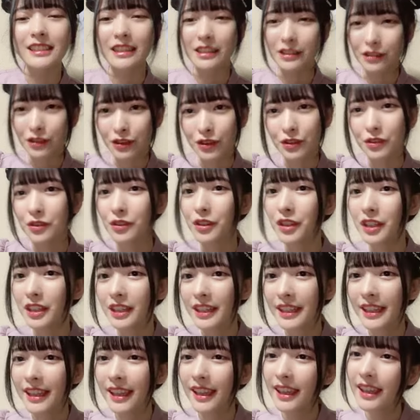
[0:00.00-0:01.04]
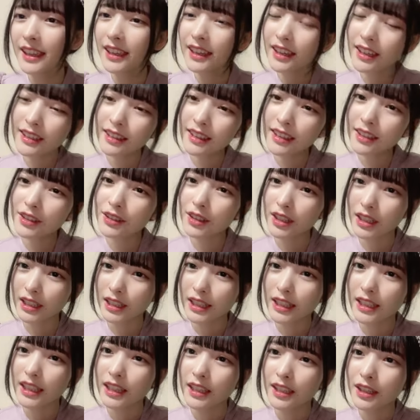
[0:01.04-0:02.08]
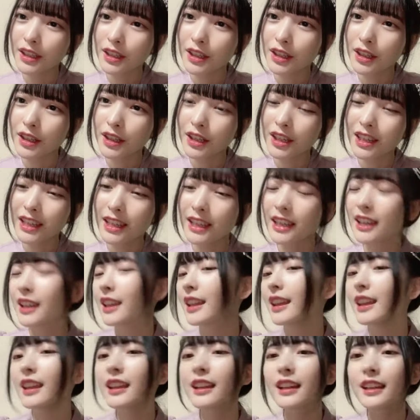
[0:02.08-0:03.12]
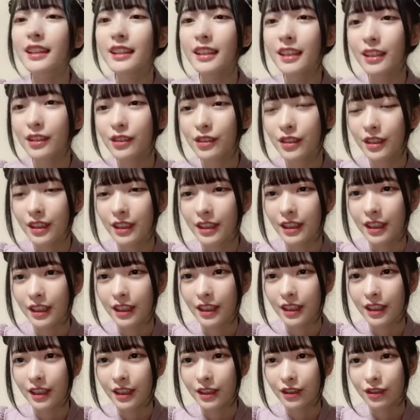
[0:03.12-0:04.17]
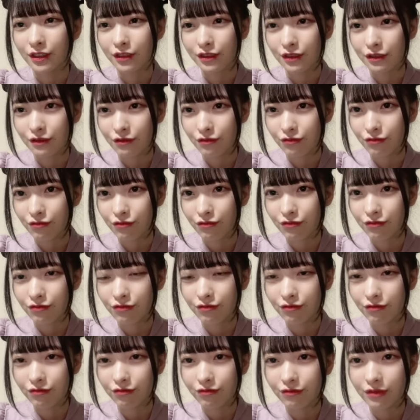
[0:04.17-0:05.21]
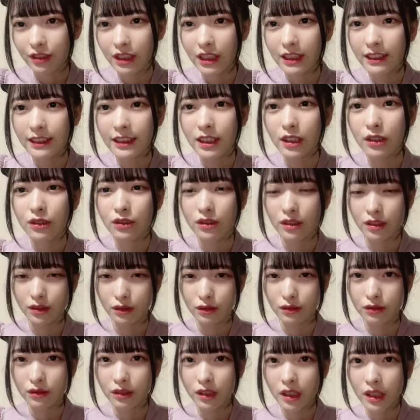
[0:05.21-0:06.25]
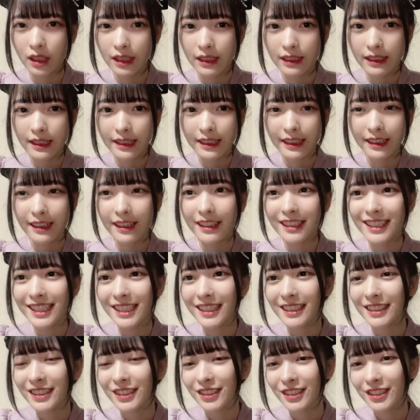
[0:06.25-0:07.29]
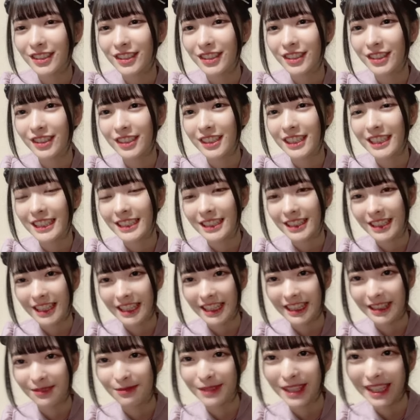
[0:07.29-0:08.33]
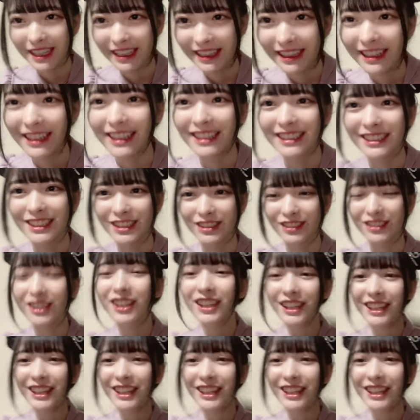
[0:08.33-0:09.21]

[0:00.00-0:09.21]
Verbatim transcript: さんの映画なのかな映画なのかなあの何て言うんだろうアガサ・クリスティみたいな感じの